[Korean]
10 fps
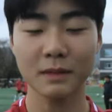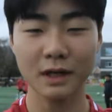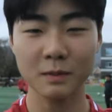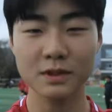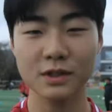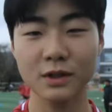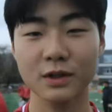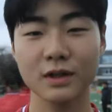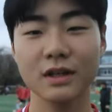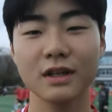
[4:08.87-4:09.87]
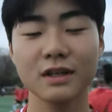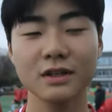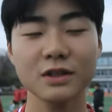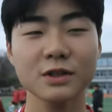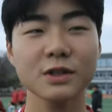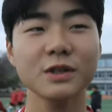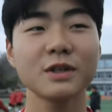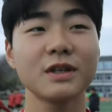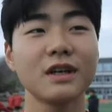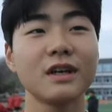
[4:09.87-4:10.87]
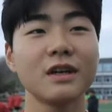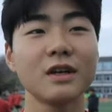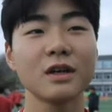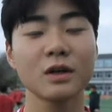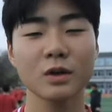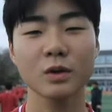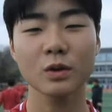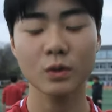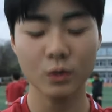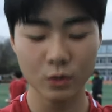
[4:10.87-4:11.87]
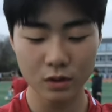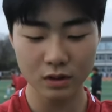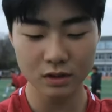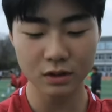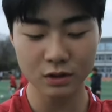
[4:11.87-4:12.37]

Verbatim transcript: 말하면서 뛰어서 골을